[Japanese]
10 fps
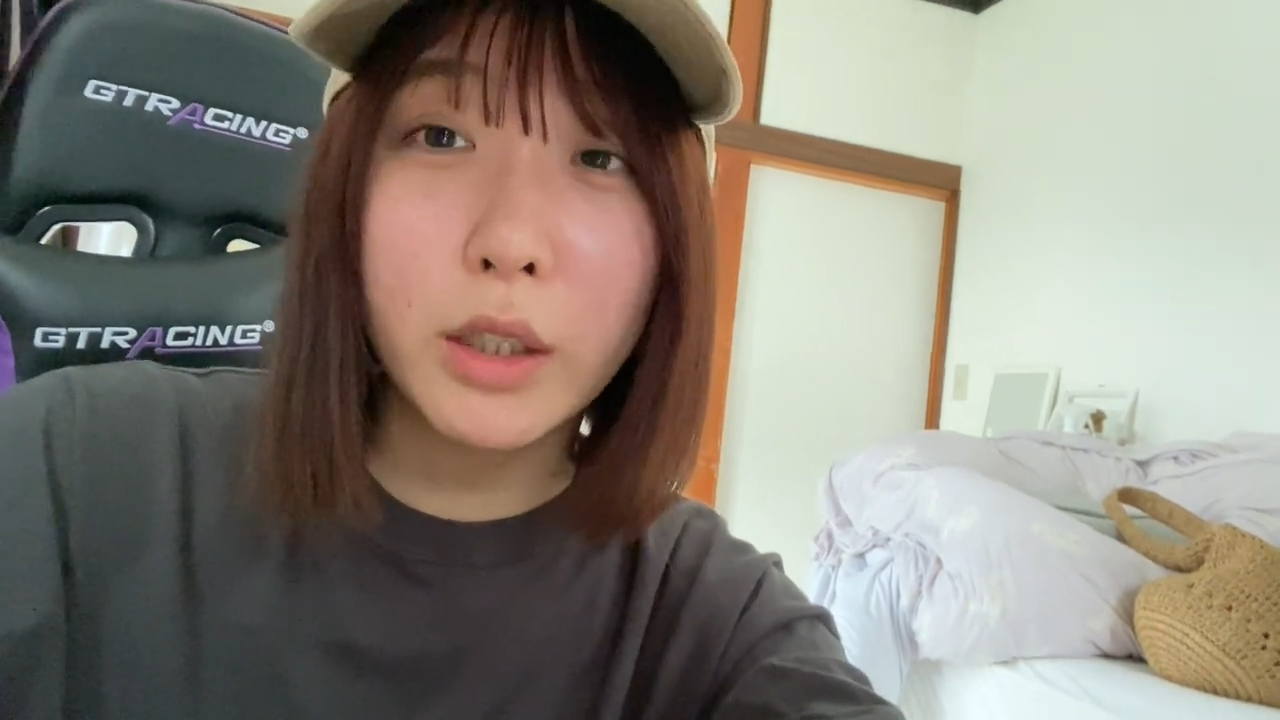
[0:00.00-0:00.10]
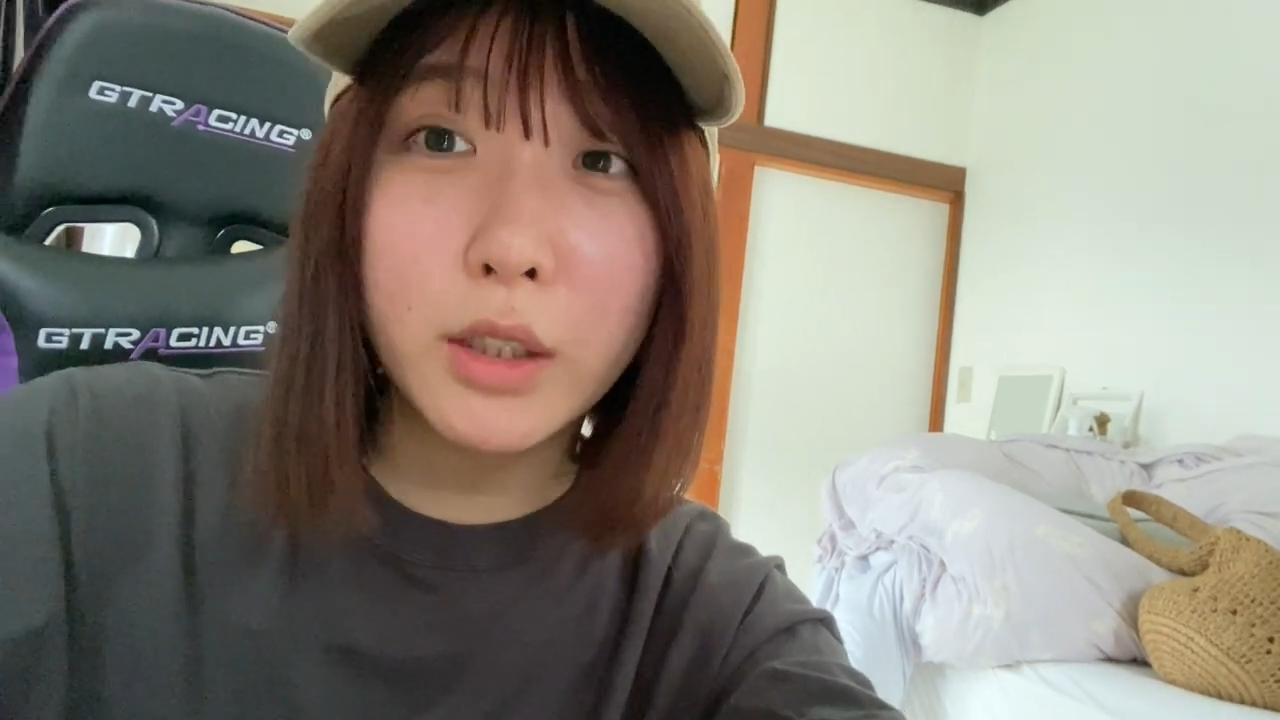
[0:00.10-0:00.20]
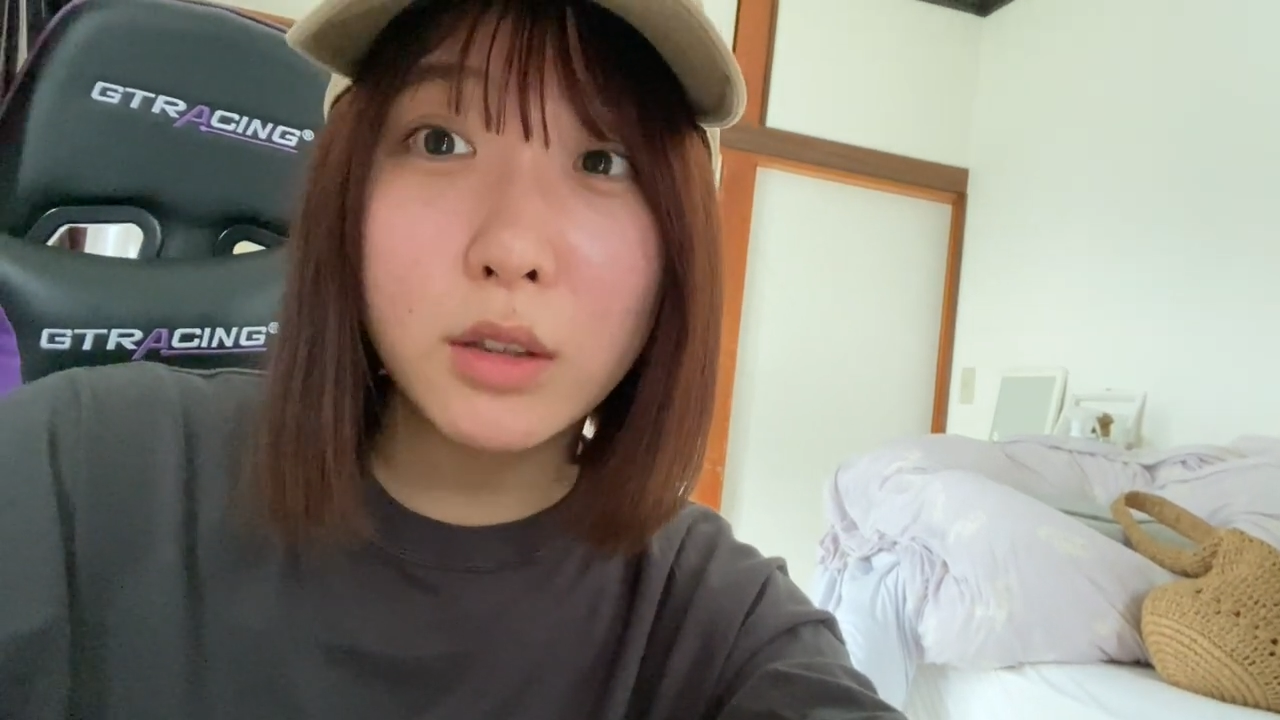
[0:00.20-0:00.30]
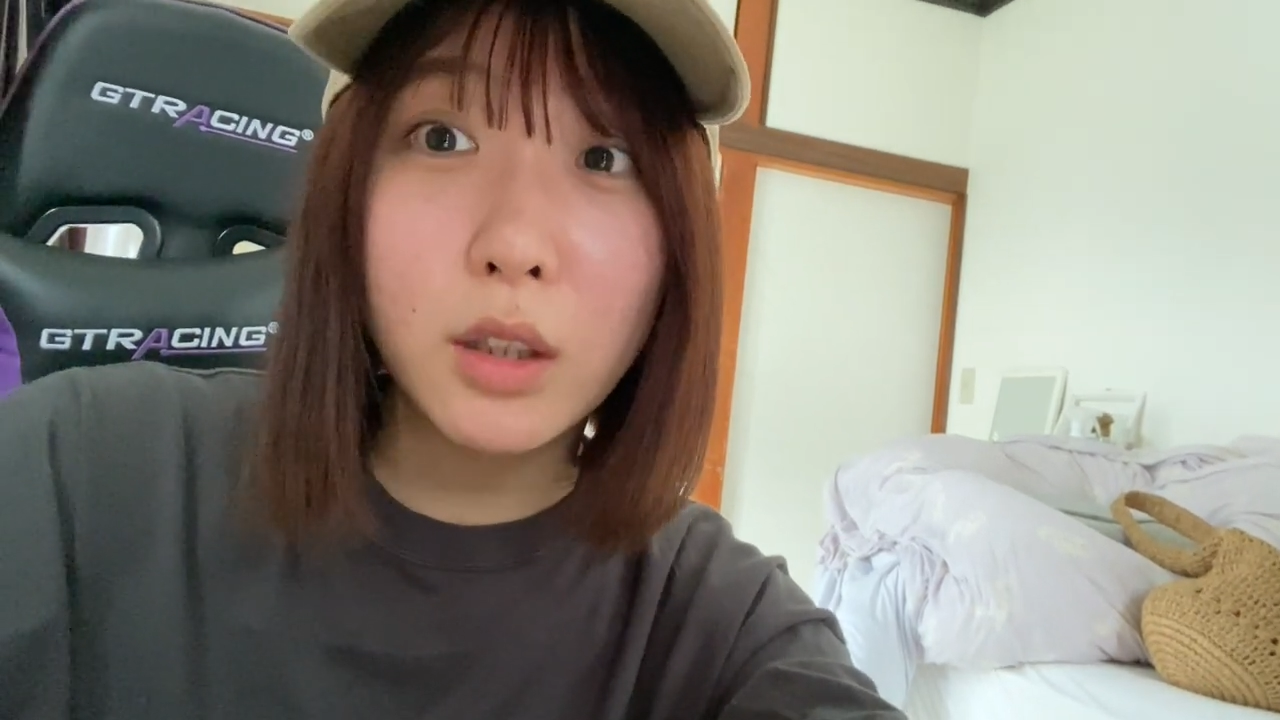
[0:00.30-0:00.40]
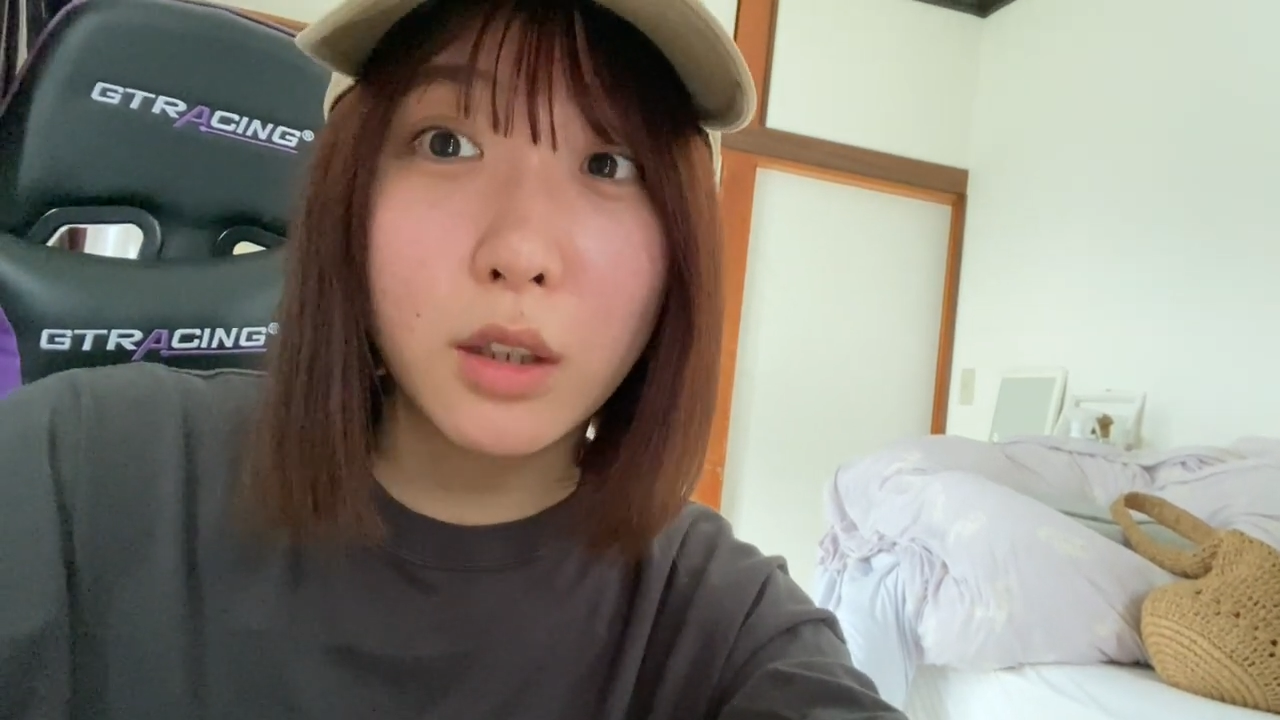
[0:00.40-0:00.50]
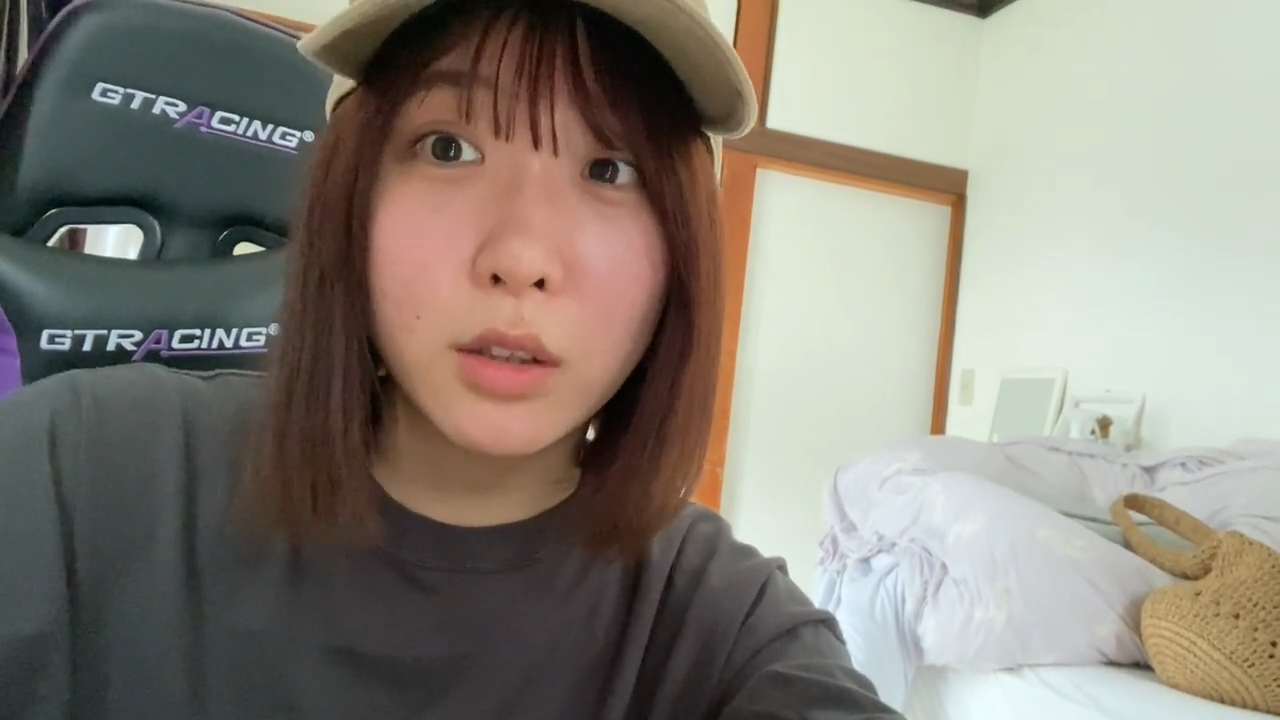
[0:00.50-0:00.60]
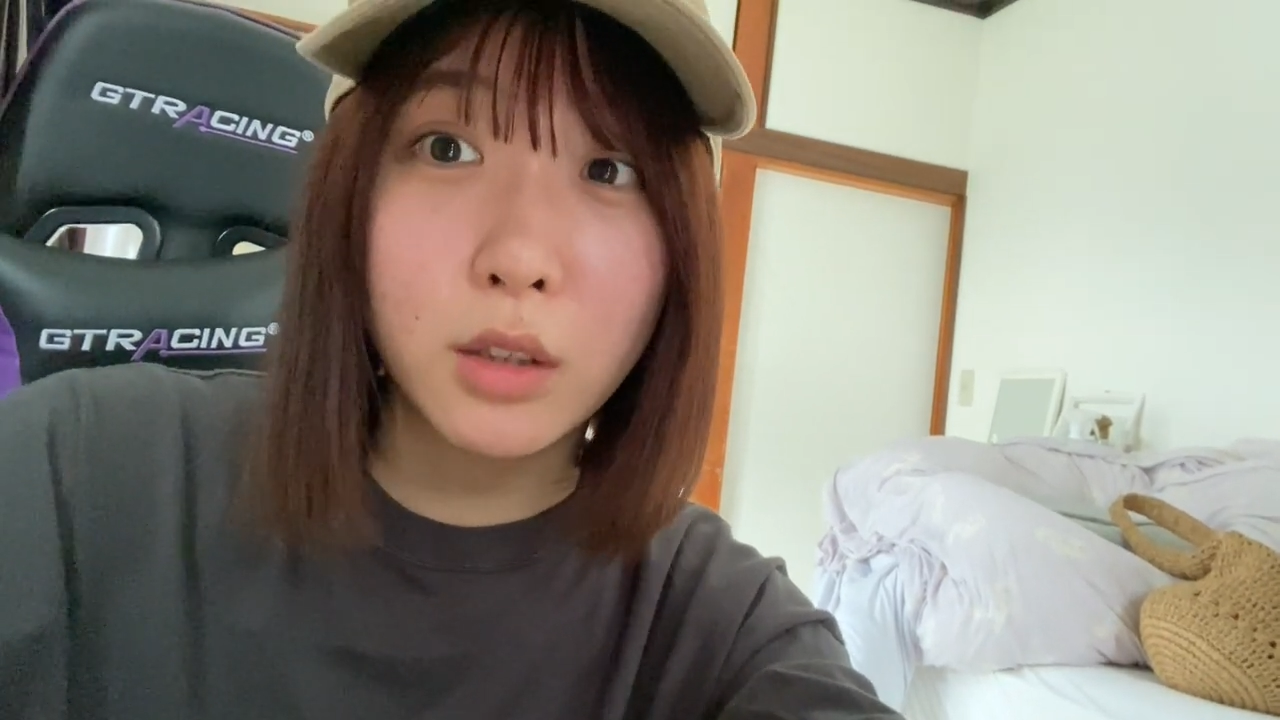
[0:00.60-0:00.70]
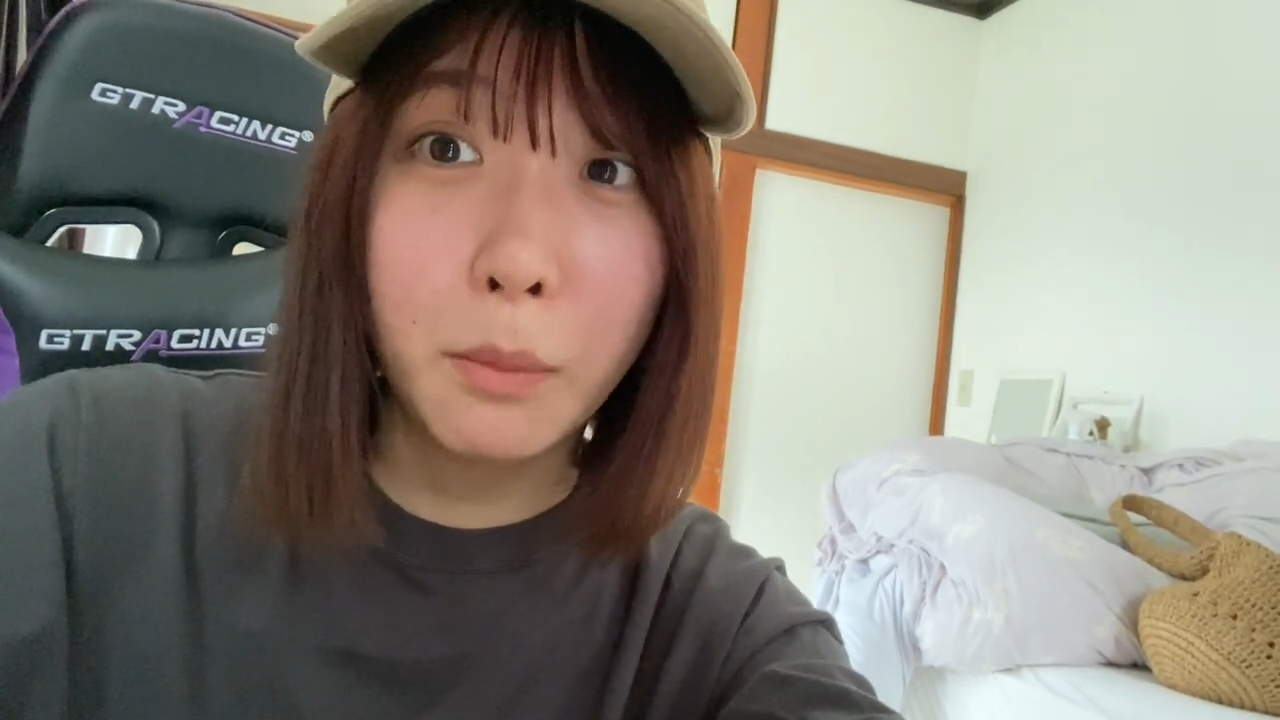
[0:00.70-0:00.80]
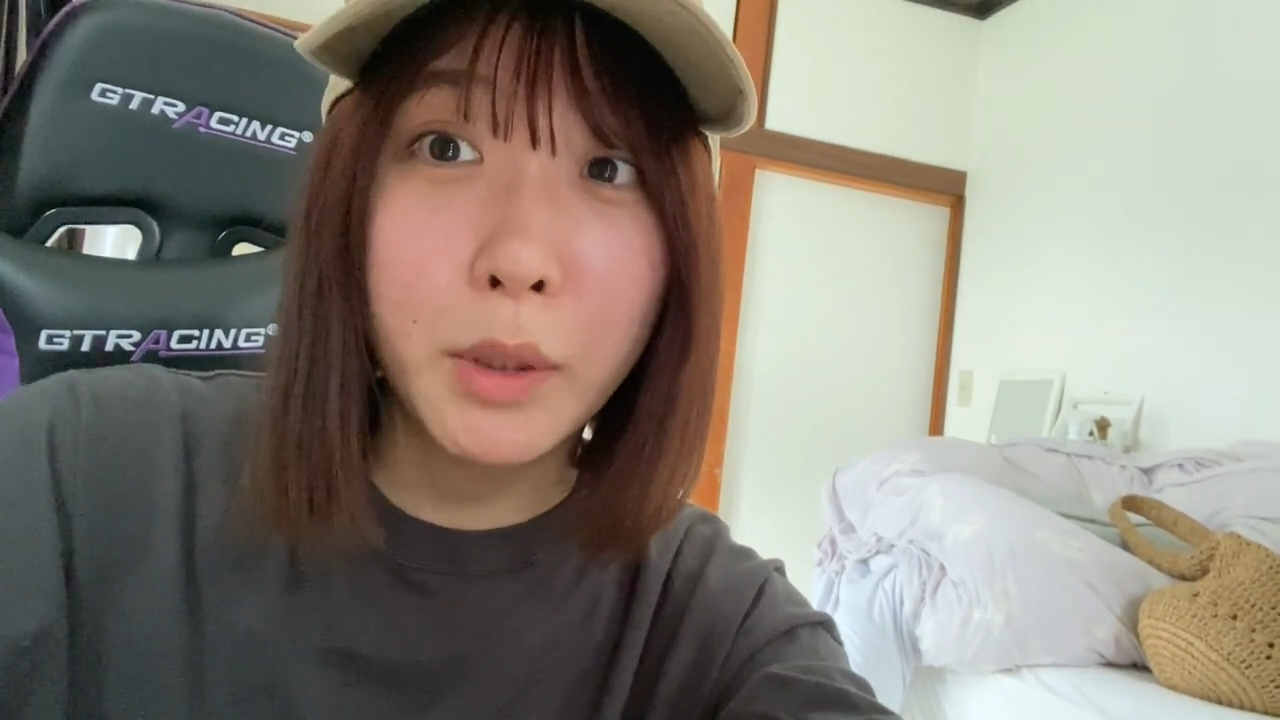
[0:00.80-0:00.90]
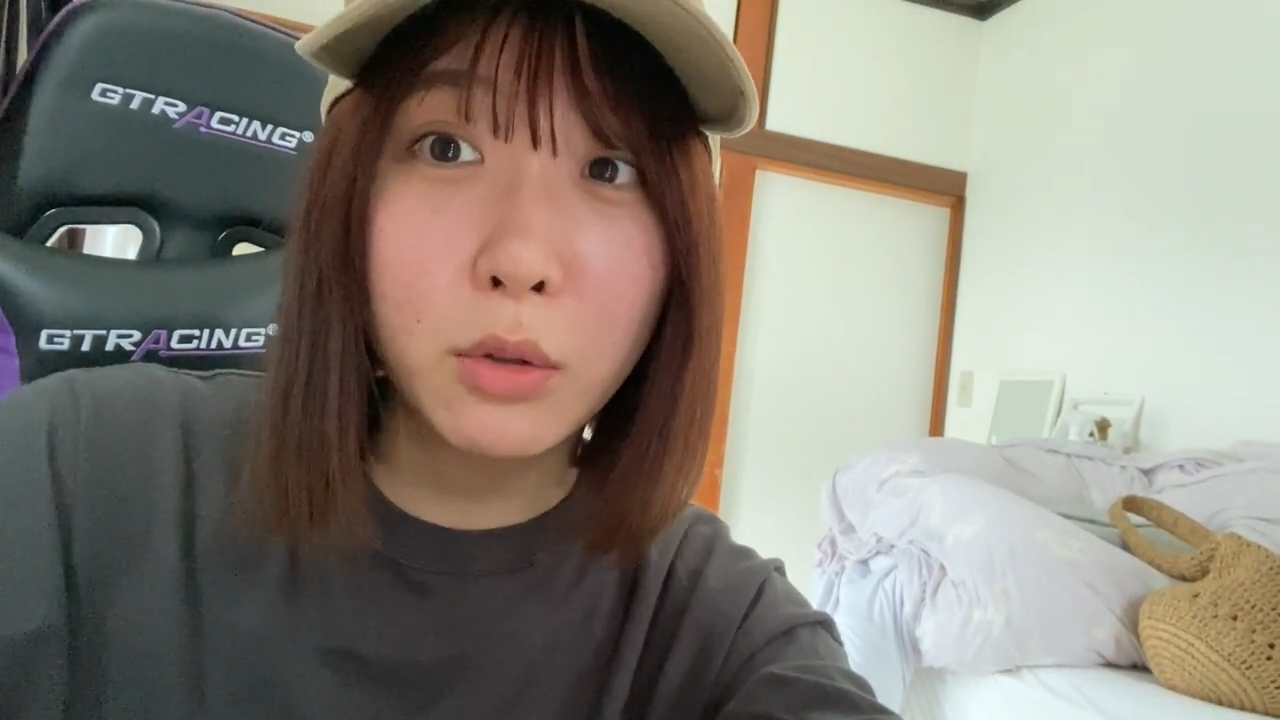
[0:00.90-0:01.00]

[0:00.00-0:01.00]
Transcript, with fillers: ぎつけたサメ